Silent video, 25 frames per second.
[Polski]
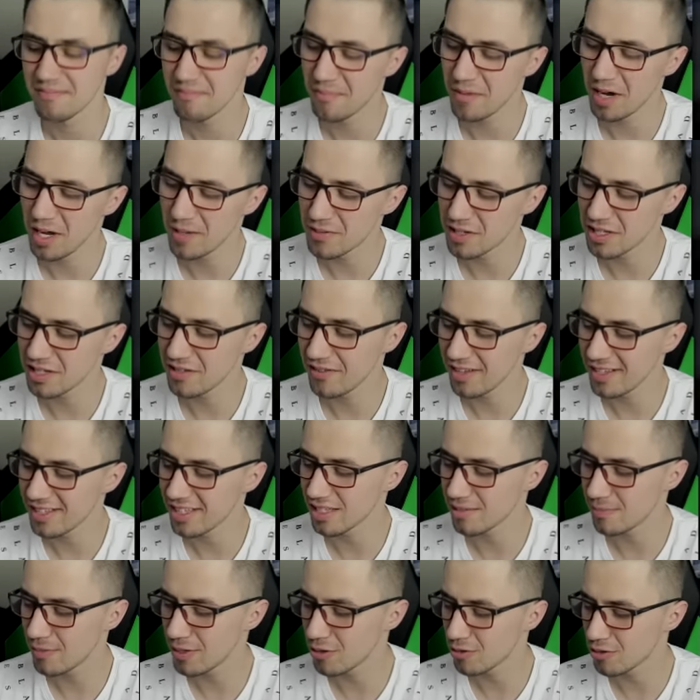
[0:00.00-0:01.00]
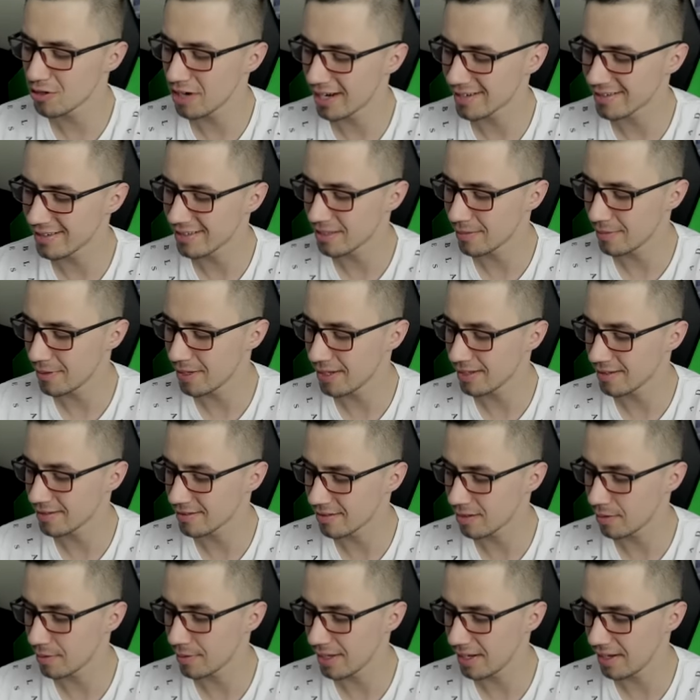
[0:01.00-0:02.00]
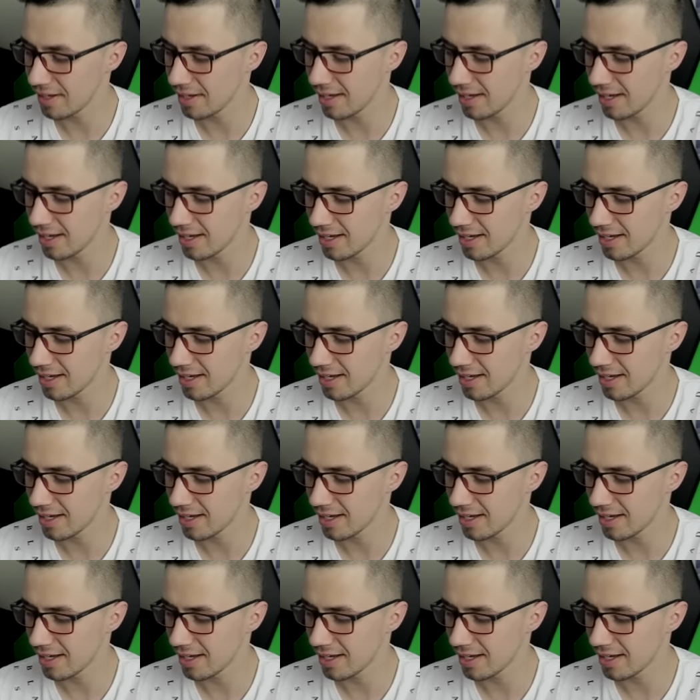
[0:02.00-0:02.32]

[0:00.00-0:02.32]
moi przeciwnicy zbyt dużo akcji sobie nie zrobili,